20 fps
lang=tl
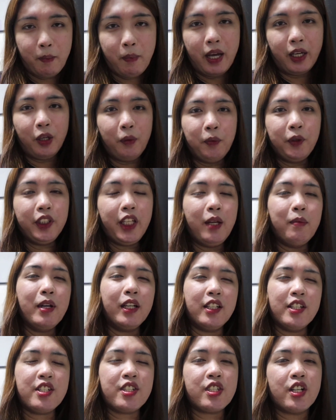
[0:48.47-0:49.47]
Bago po tayo
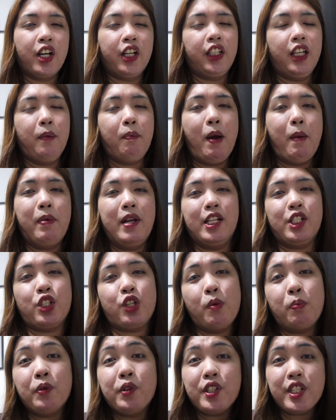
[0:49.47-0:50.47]
mag-start, ipa-flash
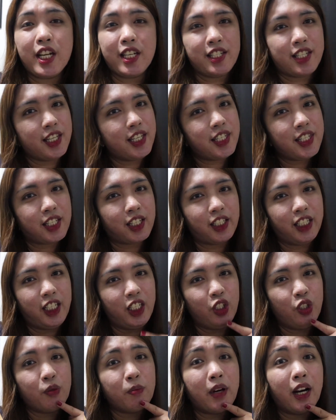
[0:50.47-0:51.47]
ko po dyan sa
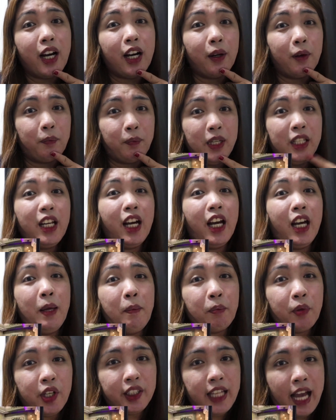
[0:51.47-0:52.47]
screen yung mga
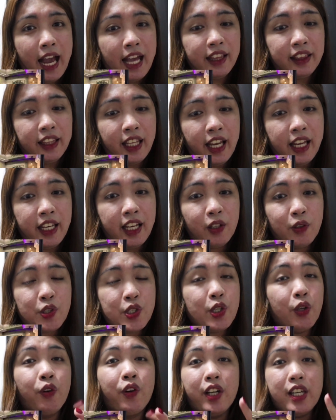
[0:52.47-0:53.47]
pinaka-importante na
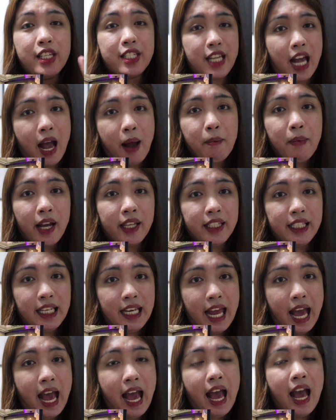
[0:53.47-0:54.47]
gusto kong isama
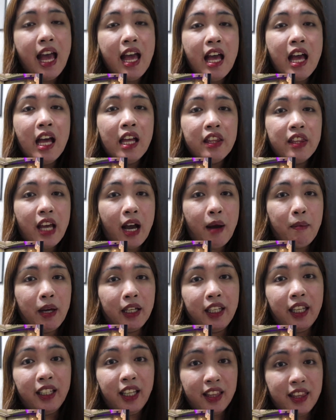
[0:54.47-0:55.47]
nila na
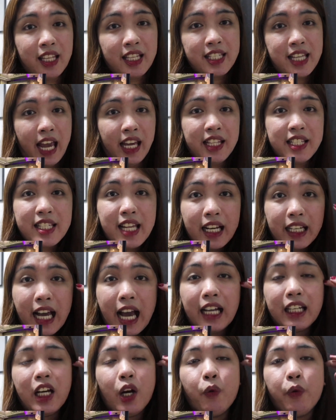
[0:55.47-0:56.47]
magiging design sa
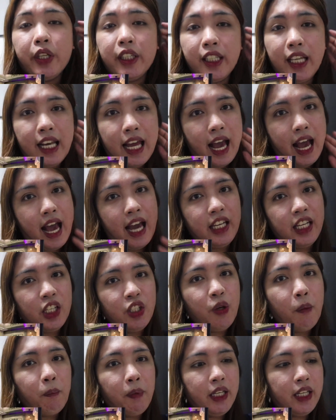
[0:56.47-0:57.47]
gagawin nila. Ayan
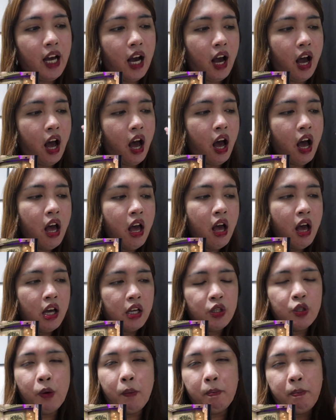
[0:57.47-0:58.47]
yung pinaka,
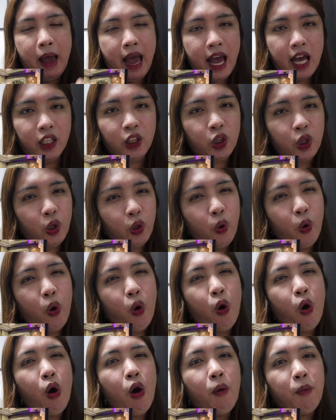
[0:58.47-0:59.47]
yung
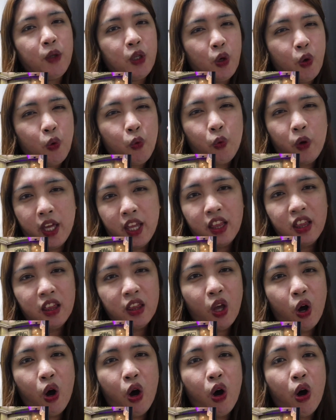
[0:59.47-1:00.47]
bathroom, yung
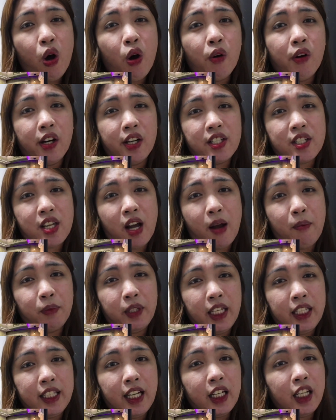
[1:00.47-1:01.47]
window, or
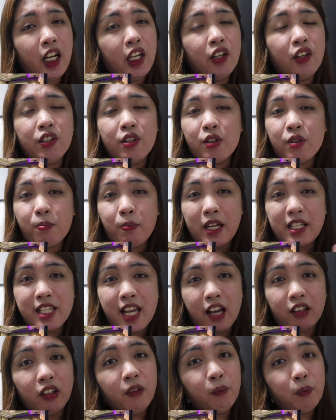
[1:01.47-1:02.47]
something na ganon, yung pa
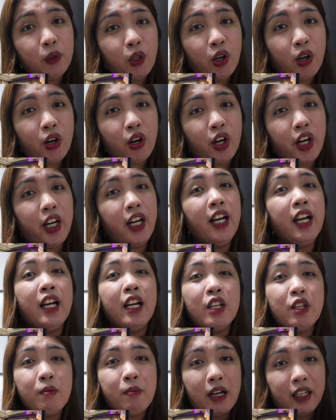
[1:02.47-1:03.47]
second floor,
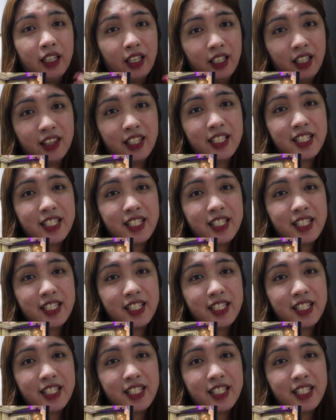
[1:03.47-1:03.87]
yung magiging